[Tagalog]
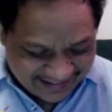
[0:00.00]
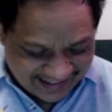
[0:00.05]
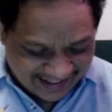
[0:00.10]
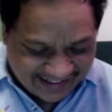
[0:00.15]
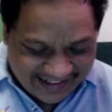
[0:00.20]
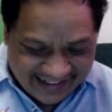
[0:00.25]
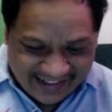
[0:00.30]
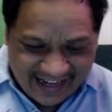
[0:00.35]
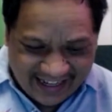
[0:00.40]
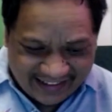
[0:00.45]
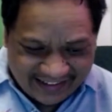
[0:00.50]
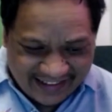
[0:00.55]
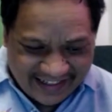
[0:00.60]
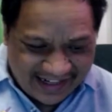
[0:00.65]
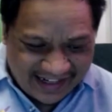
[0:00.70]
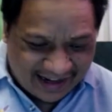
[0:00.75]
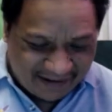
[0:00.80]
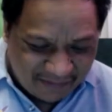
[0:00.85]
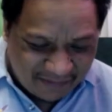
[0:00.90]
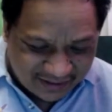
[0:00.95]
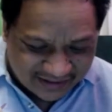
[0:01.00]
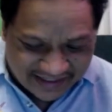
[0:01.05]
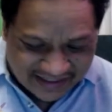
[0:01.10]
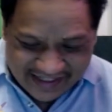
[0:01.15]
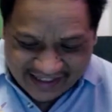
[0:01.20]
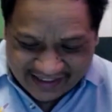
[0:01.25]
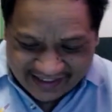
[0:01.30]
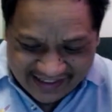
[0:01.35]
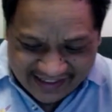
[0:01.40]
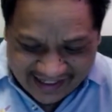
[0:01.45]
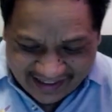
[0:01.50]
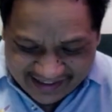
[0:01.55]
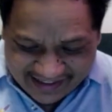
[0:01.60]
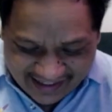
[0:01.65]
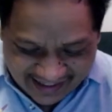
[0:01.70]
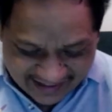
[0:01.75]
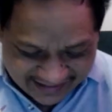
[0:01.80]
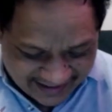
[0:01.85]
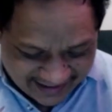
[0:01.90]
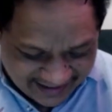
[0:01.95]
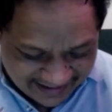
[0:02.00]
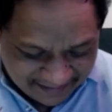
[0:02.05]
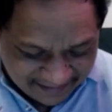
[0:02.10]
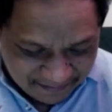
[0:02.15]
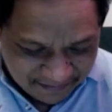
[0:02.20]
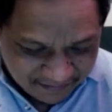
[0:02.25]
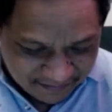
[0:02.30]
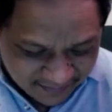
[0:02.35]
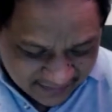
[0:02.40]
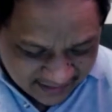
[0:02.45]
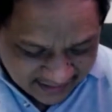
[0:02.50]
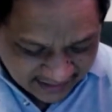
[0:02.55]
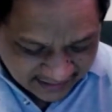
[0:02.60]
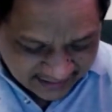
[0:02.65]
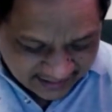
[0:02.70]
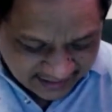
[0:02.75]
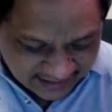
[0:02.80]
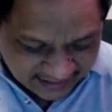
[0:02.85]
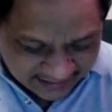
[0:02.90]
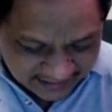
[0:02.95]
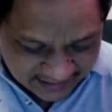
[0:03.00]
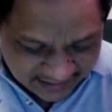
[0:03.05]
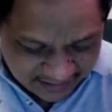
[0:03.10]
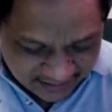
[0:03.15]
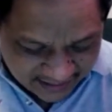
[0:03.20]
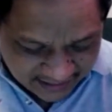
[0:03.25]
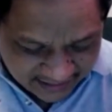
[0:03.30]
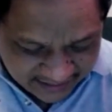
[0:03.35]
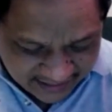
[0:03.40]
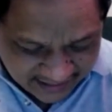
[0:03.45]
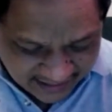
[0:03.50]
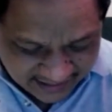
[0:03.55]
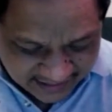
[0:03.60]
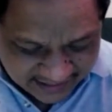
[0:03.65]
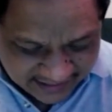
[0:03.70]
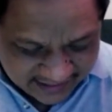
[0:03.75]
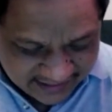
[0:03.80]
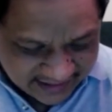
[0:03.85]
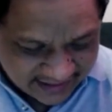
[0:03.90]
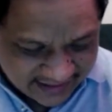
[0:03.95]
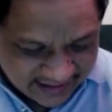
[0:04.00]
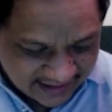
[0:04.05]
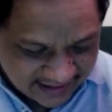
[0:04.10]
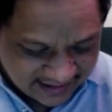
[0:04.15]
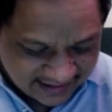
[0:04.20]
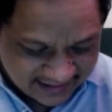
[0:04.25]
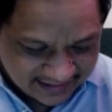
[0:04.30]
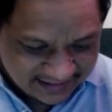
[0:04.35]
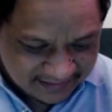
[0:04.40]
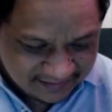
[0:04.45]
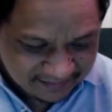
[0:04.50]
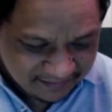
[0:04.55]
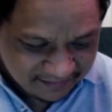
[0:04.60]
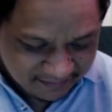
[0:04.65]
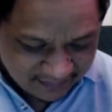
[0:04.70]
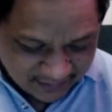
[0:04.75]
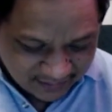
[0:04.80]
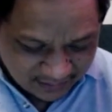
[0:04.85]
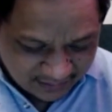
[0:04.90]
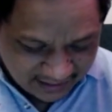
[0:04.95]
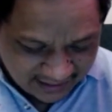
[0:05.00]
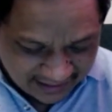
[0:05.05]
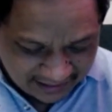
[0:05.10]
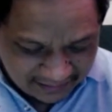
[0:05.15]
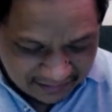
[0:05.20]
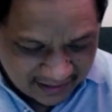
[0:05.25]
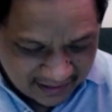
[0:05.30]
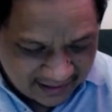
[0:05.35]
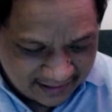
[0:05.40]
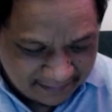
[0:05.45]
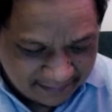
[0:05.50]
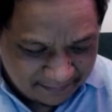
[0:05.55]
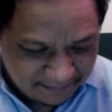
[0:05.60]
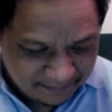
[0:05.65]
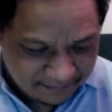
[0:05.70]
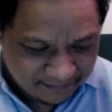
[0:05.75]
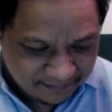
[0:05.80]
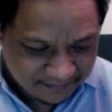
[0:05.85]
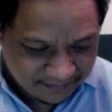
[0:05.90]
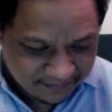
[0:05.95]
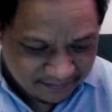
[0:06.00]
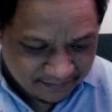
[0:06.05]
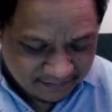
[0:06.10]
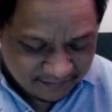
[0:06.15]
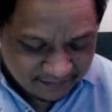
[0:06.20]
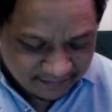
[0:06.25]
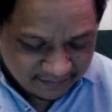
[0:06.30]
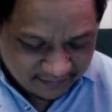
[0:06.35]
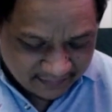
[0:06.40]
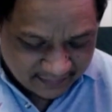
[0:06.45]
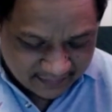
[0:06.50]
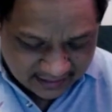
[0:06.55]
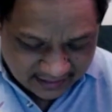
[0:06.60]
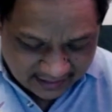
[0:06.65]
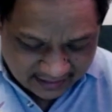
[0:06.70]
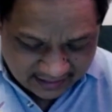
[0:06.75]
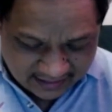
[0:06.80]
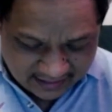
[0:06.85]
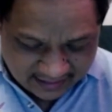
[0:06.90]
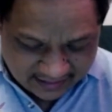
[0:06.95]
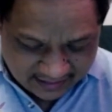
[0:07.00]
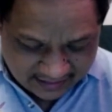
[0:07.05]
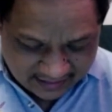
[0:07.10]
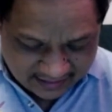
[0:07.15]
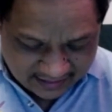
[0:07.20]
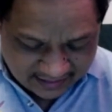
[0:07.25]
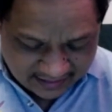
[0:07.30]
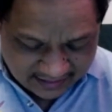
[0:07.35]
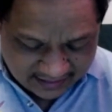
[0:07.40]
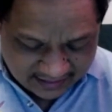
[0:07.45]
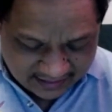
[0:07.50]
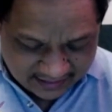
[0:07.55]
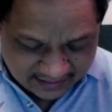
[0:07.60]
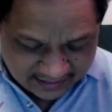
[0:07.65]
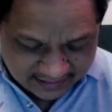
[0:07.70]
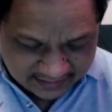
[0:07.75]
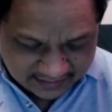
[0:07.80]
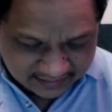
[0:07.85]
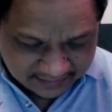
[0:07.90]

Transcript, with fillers: Check na natin, ha? Buksan na rin lang natin. Check na natin yung ano niya, hard disk niya. Kung ilan ba. Ah... Uh,